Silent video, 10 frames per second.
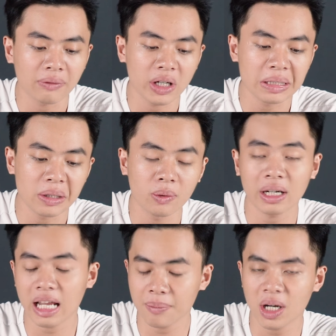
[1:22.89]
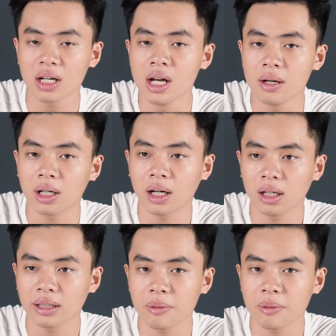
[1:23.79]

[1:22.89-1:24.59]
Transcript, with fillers: tại vì nhiều anh em á uh,